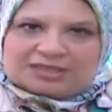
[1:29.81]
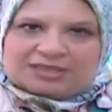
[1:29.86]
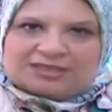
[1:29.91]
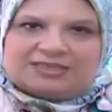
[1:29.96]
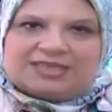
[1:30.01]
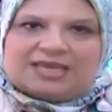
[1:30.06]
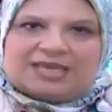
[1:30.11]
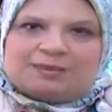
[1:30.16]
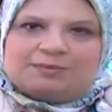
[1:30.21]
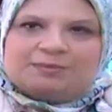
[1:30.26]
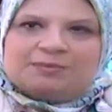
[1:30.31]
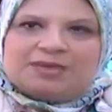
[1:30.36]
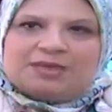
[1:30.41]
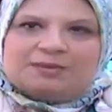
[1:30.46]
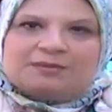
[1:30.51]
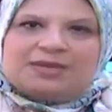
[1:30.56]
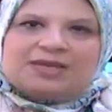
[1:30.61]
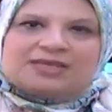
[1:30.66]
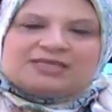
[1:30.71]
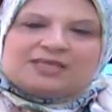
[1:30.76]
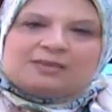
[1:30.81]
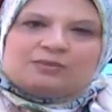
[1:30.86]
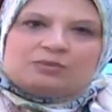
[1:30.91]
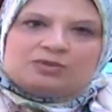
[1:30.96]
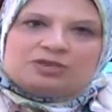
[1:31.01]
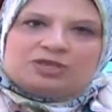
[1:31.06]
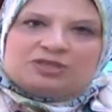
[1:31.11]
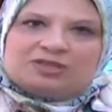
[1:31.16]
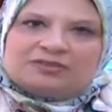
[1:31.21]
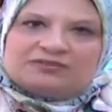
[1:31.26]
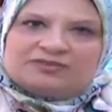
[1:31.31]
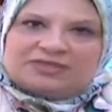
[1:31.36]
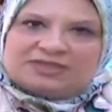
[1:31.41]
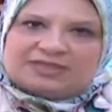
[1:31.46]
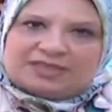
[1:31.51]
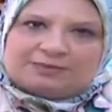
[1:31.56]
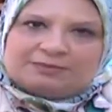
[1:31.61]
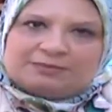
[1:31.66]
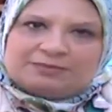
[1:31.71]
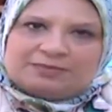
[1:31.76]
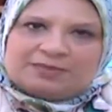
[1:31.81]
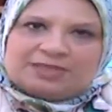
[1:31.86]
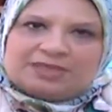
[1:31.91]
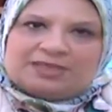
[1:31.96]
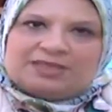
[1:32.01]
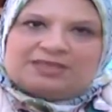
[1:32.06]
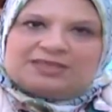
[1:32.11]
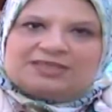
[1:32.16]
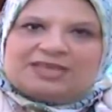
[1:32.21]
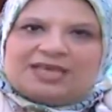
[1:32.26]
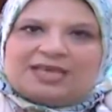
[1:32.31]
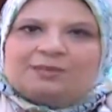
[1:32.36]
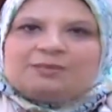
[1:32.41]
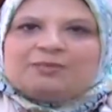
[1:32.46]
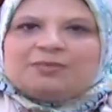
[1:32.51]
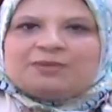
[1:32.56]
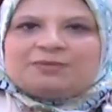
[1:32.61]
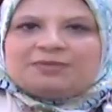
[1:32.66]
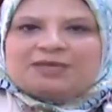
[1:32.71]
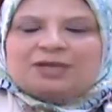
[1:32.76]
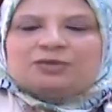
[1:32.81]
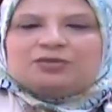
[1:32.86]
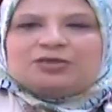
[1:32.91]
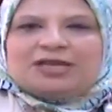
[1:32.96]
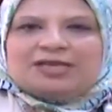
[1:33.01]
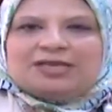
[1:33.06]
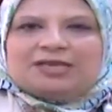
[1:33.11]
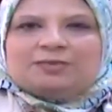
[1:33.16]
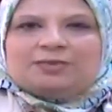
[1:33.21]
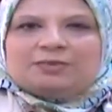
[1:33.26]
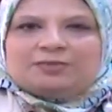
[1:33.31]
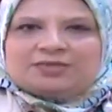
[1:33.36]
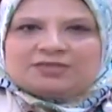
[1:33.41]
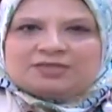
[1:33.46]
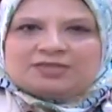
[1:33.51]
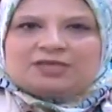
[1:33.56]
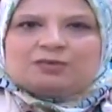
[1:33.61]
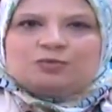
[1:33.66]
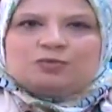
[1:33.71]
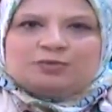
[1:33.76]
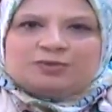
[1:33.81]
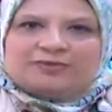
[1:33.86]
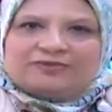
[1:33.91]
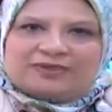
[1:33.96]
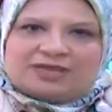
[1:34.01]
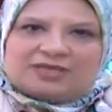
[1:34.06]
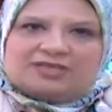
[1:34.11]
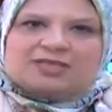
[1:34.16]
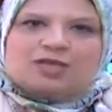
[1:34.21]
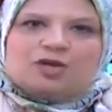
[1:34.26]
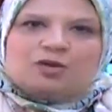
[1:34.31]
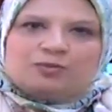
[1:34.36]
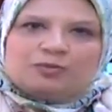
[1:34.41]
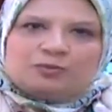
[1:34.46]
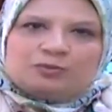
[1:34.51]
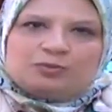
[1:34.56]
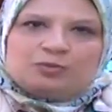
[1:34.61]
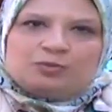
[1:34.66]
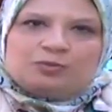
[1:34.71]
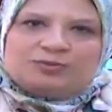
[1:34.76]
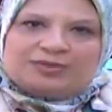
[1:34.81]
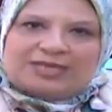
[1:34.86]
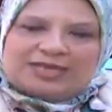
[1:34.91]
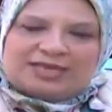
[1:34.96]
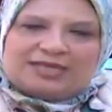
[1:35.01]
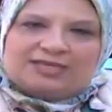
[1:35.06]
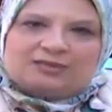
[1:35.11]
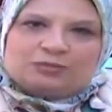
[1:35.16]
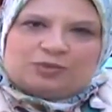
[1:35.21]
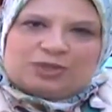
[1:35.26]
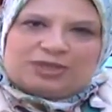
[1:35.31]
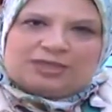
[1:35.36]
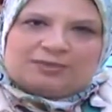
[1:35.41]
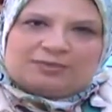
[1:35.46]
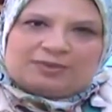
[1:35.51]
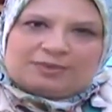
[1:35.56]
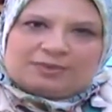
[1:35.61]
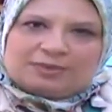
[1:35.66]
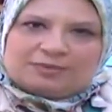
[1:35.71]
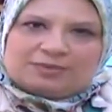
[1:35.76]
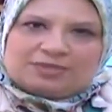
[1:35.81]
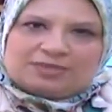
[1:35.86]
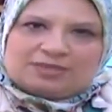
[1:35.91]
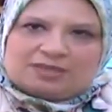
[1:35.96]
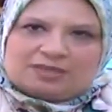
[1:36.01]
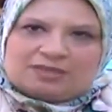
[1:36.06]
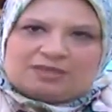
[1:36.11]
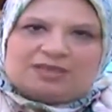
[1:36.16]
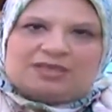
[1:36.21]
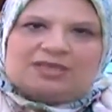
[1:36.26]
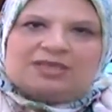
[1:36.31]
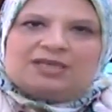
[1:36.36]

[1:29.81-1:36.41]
يا اما باجسام مضاده في الدم يا اما بناخد عينه من المنظار وبنفحصها وبنجد واحنا بنعمل المنظار